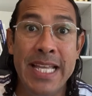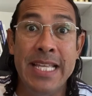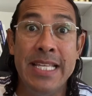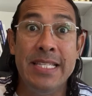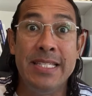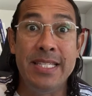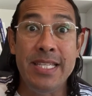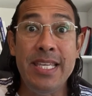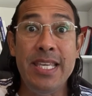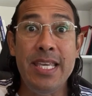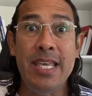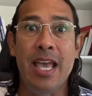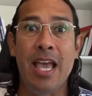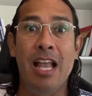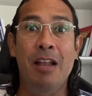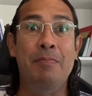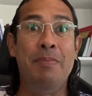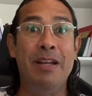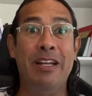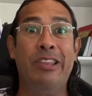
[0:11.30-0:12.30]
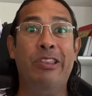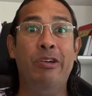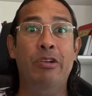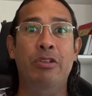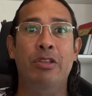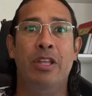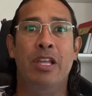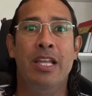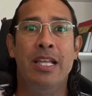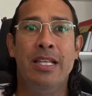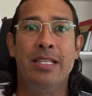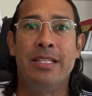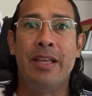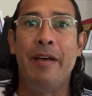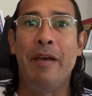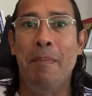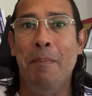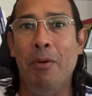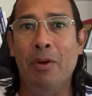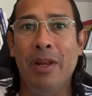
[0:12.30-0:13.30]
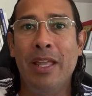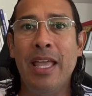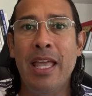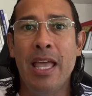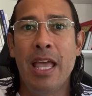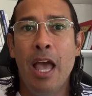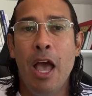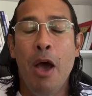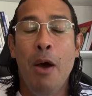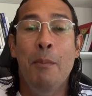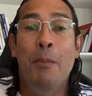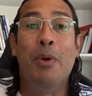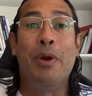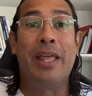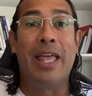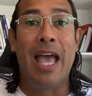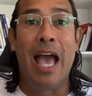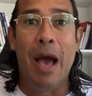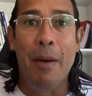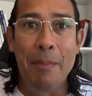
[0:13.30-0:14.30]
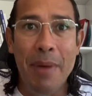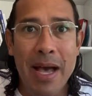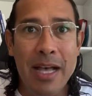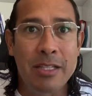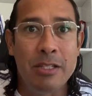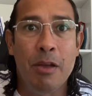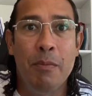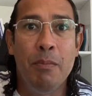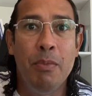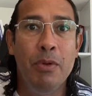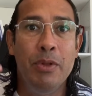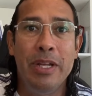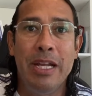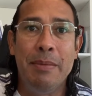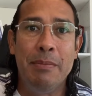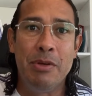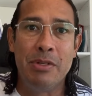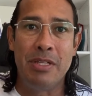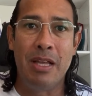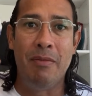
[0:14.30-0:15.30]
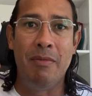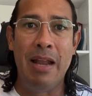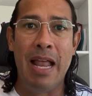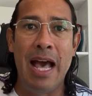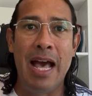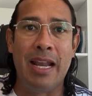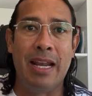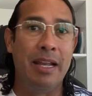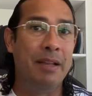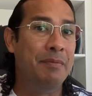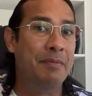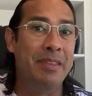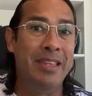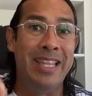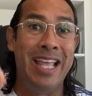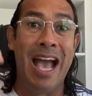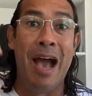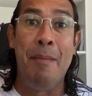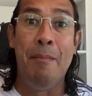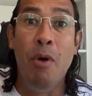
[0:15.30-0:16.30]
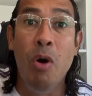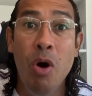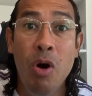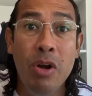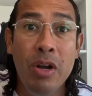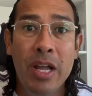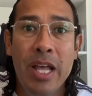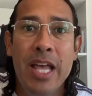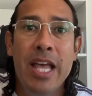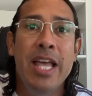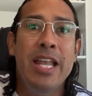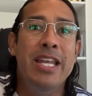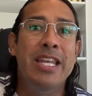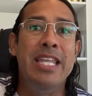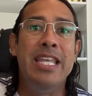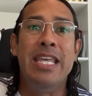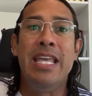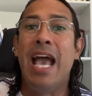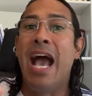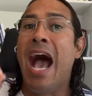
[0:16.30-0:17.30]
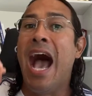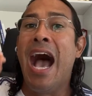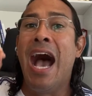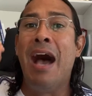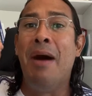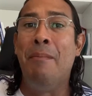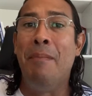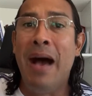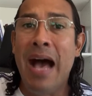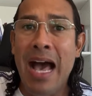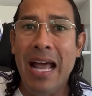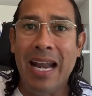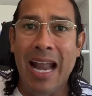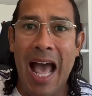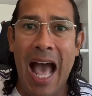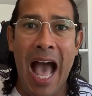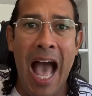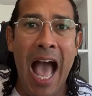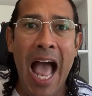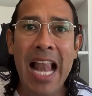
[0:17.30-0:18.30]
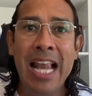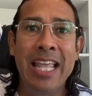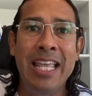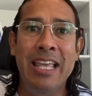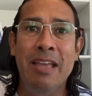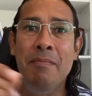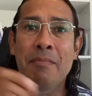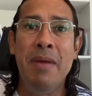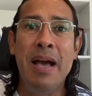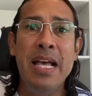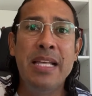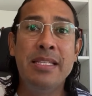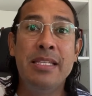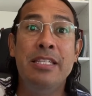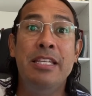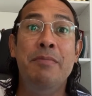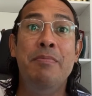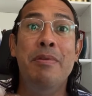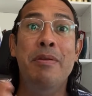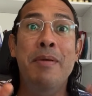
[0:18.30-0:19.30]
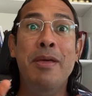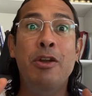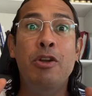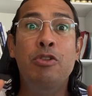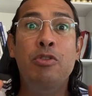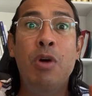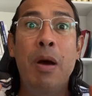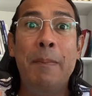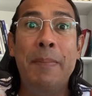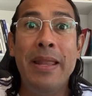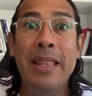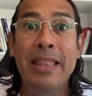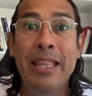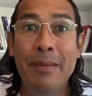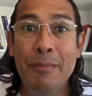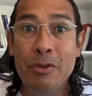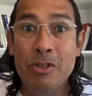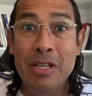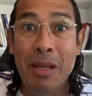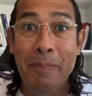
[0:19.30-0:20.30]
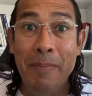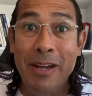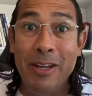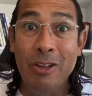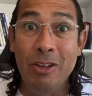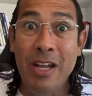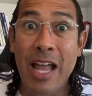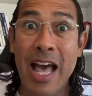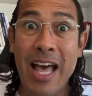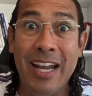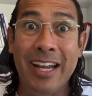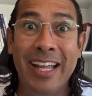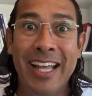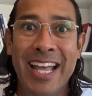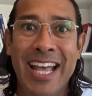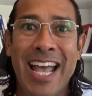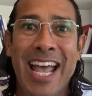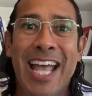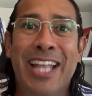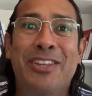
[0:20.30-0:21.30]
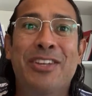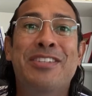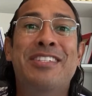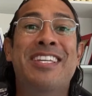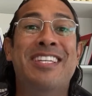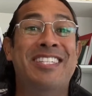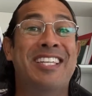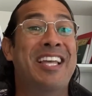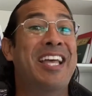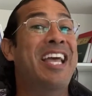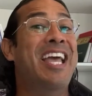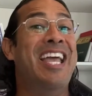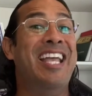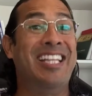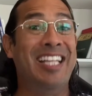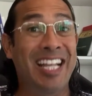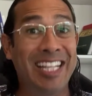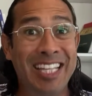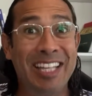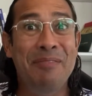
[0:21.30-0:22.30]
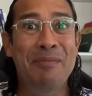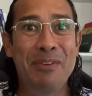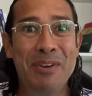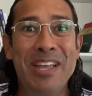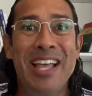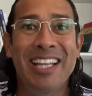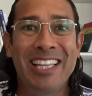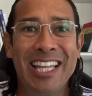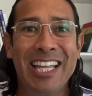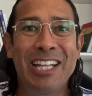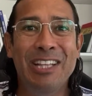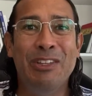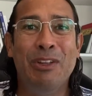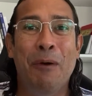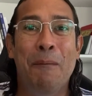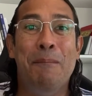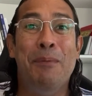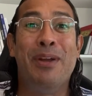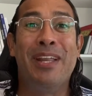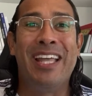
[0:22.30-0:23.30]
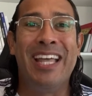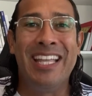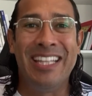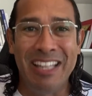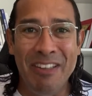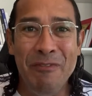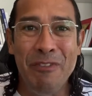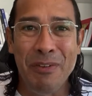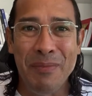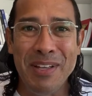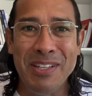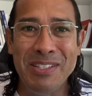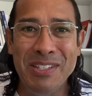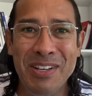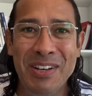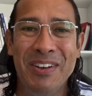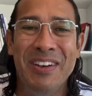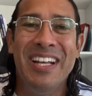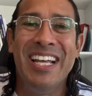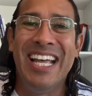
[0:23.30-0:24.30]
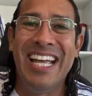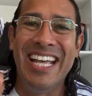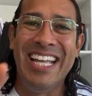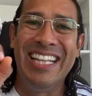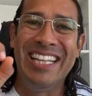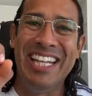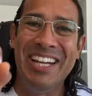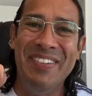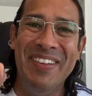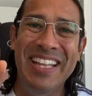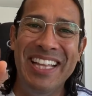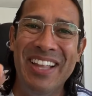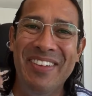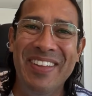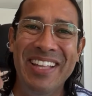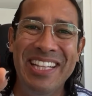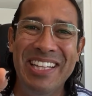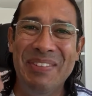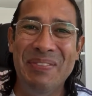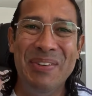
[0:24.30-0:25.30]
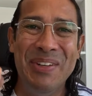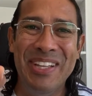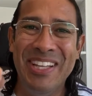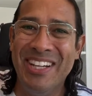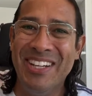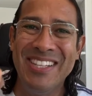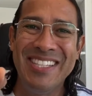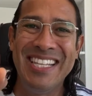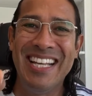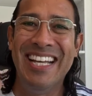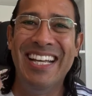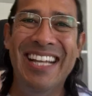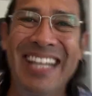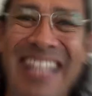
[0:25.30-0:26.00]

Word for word: Sí, el perdón. ¿Sabes por qué? Porque jamás podremos hablar de amor ni amar a alguien más si primero no aprendemos a perdonar. Entonces, estate muy atento porque esta información es tremendamente poderosa.